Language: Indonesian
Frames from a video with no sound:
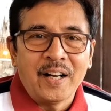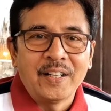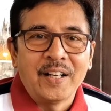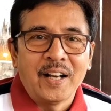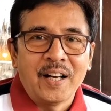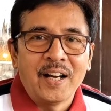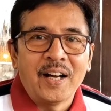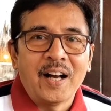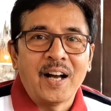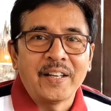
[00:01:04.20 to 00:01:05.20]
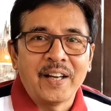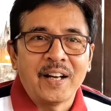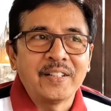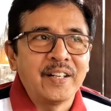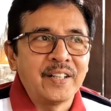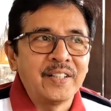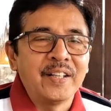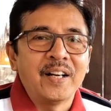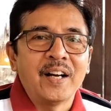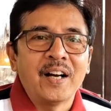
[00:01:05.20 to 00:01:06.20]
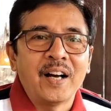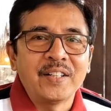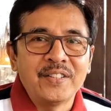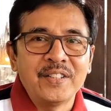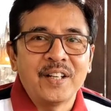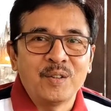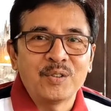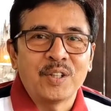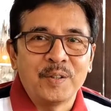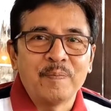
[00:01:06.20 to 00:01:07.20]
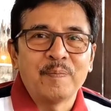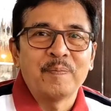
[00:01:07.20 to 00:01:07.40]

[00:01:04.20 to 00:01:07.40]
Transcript: adalah ayah dari Haji Agus Salim.